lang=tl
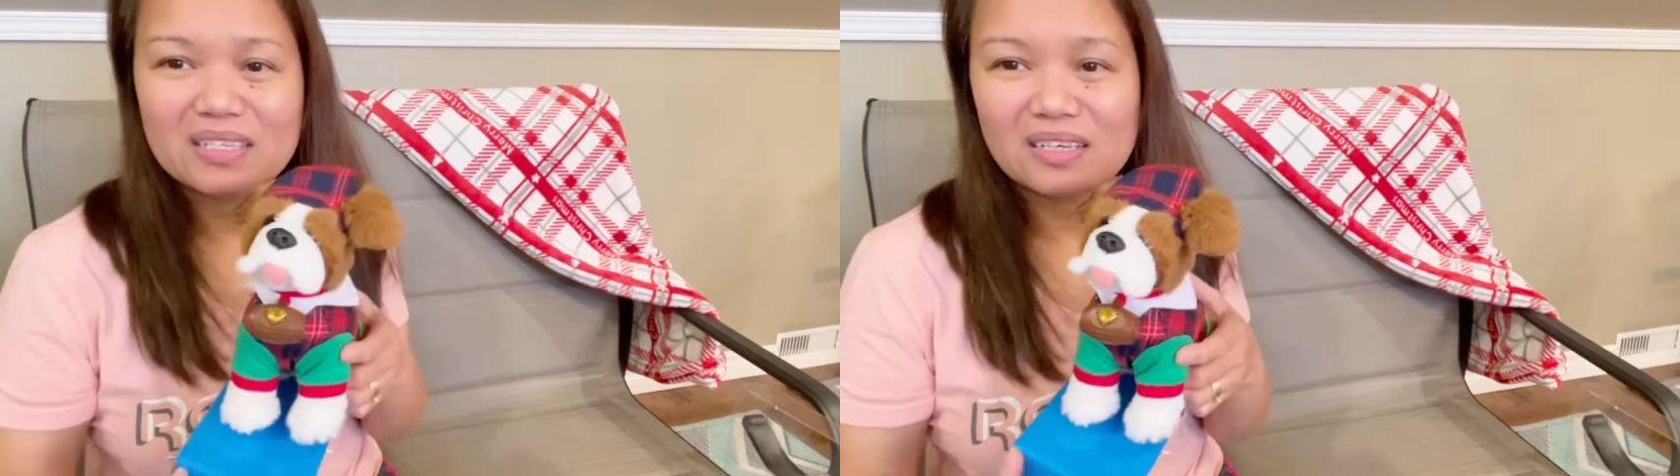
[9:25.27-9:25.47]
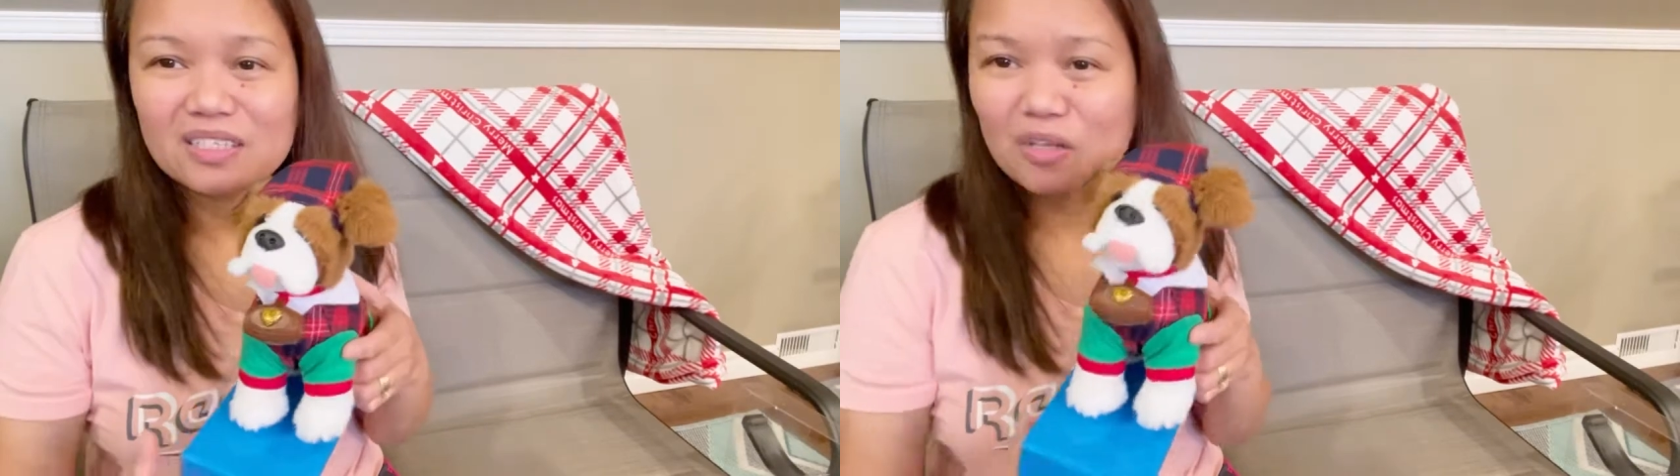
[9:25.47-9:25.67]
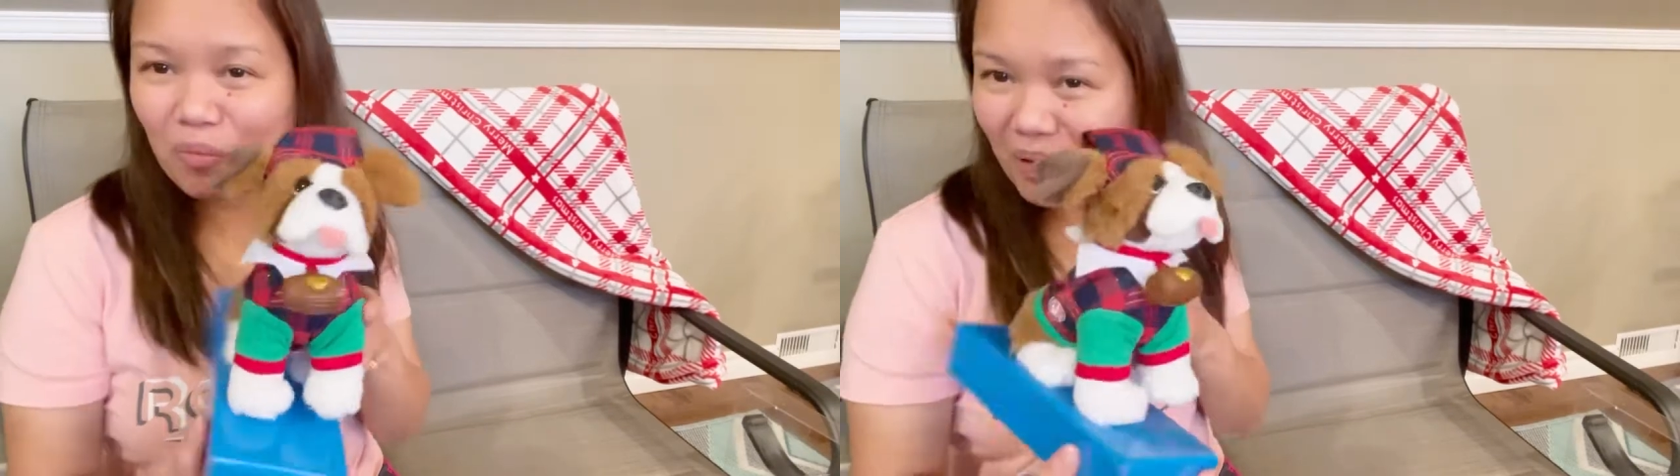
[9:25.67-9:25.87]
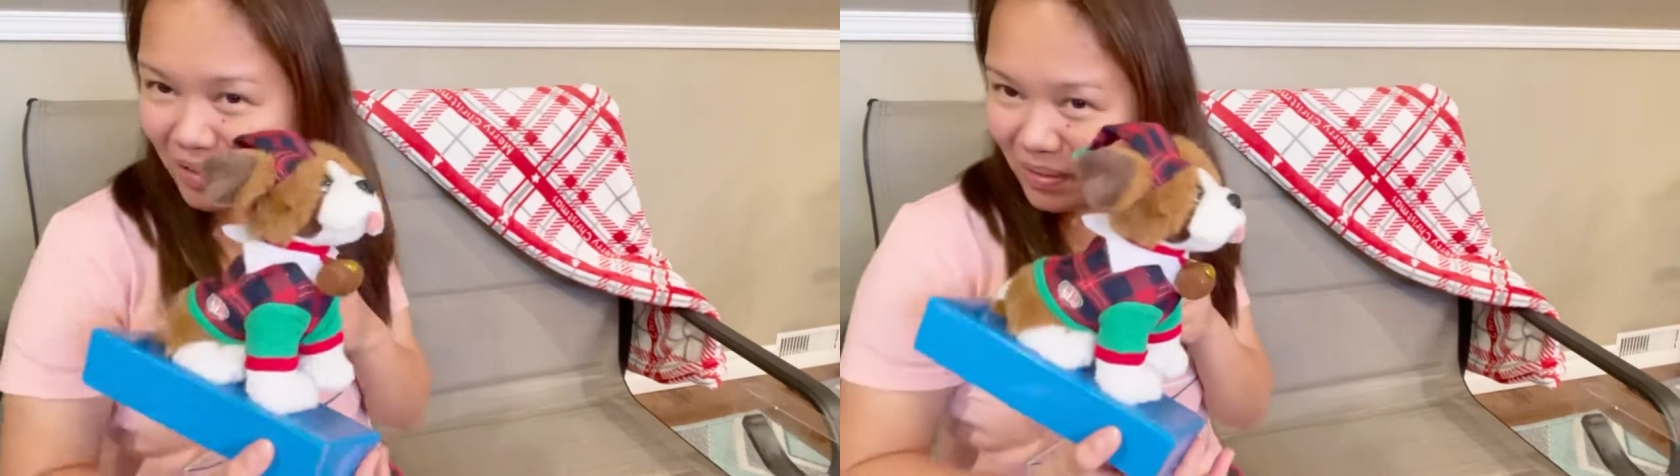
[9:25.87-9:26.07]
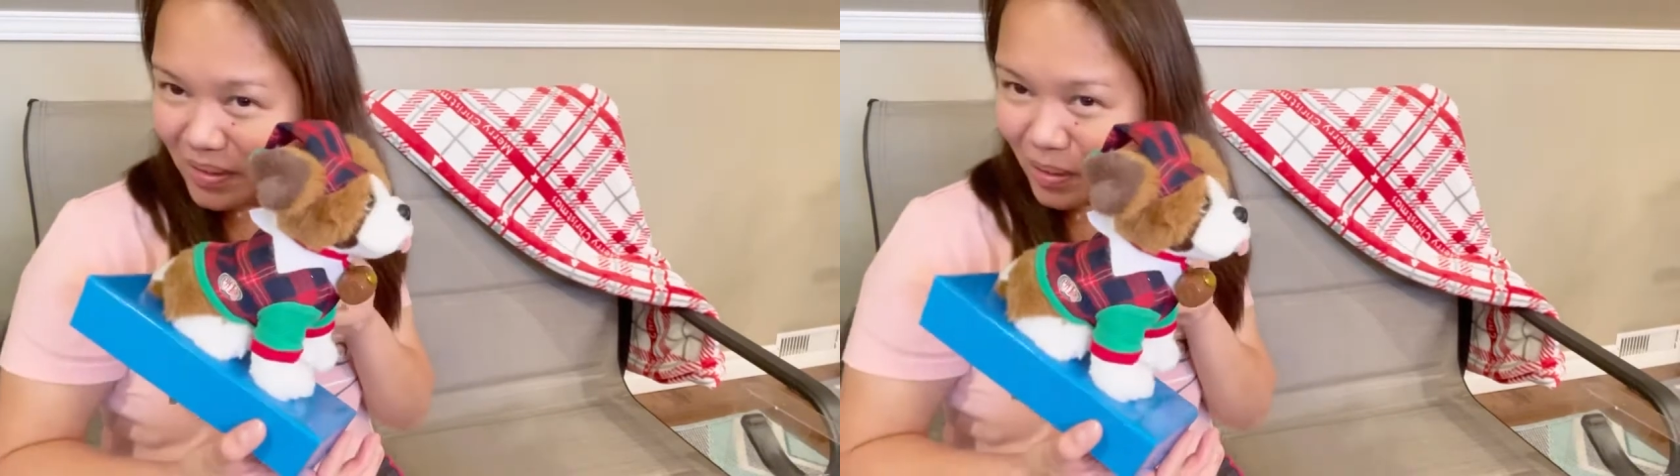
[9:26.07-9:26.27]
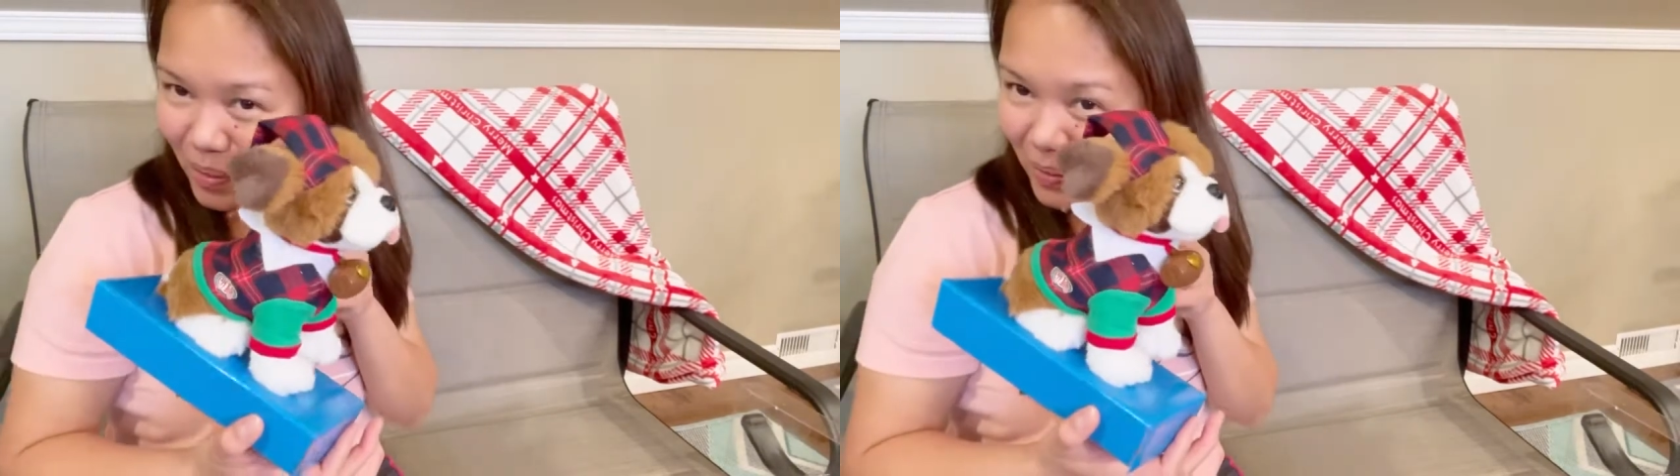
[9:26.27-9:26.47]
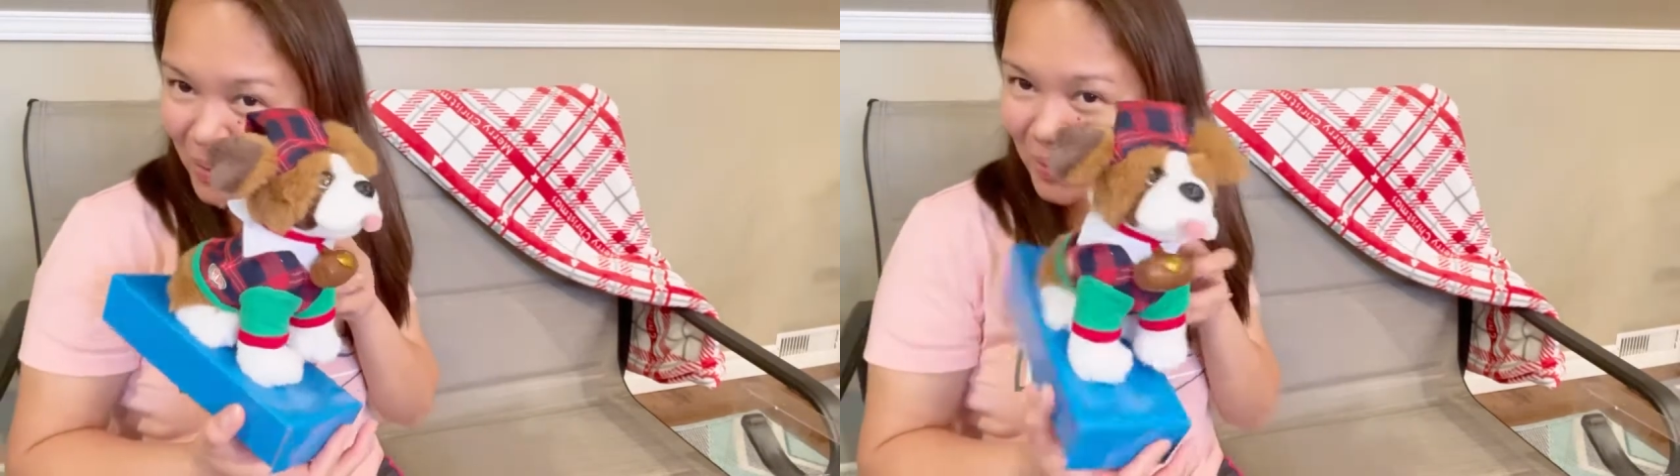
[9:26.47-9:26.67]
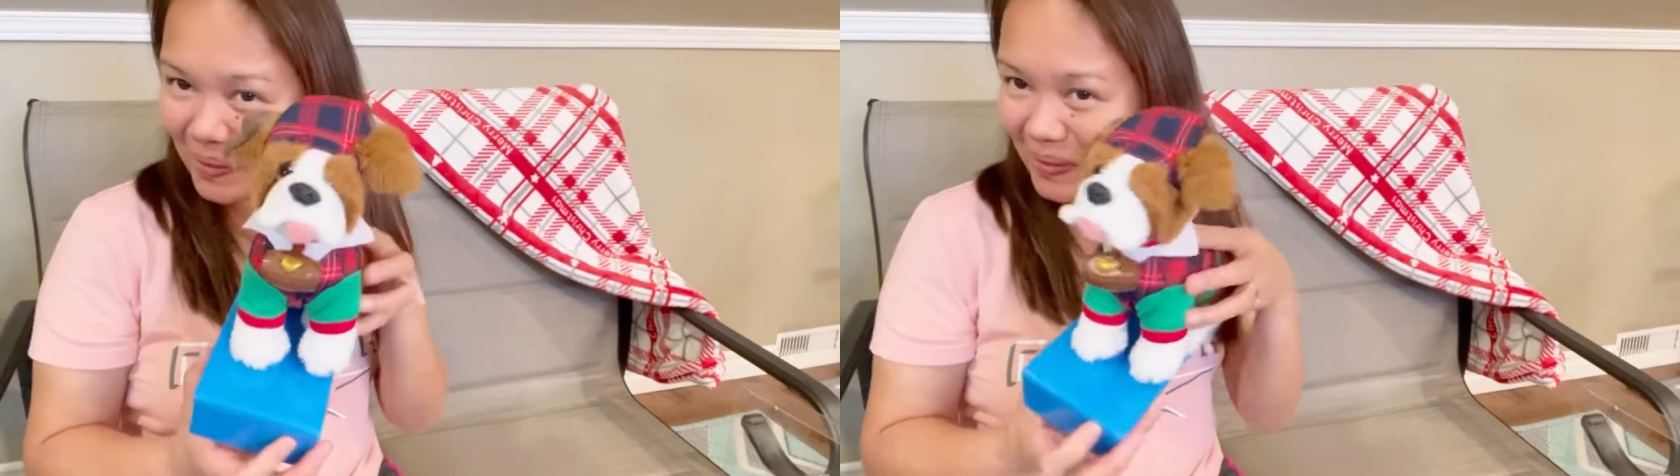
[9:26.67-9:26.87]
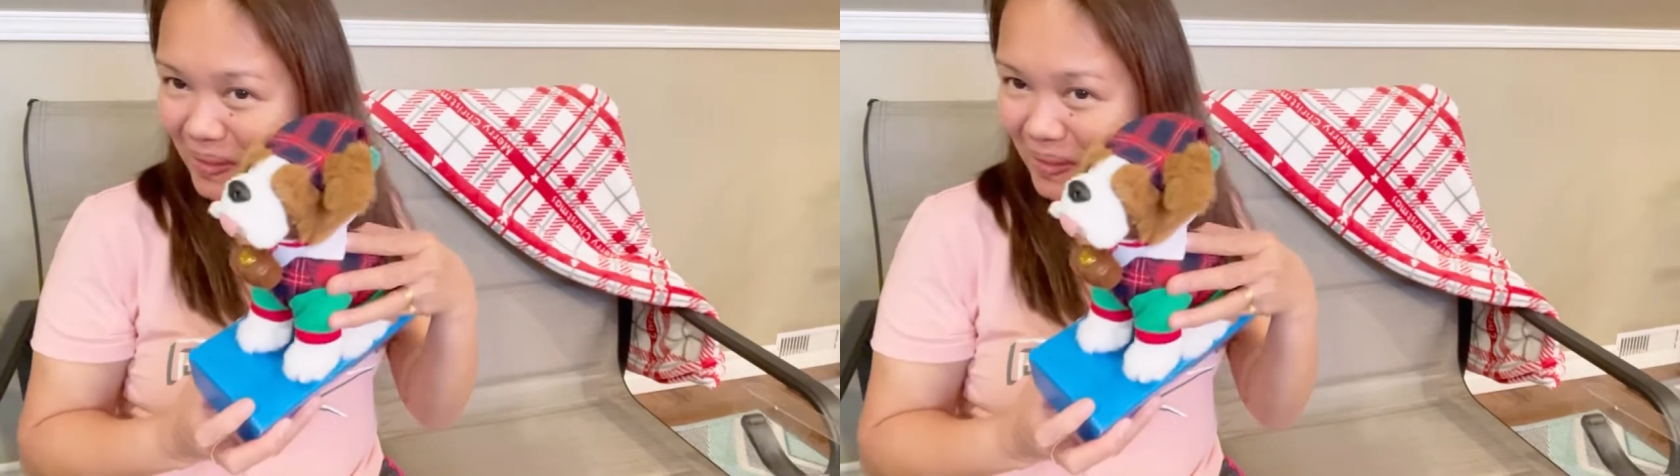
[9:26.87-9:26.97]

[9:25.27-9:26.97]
ang snow. Pero, look!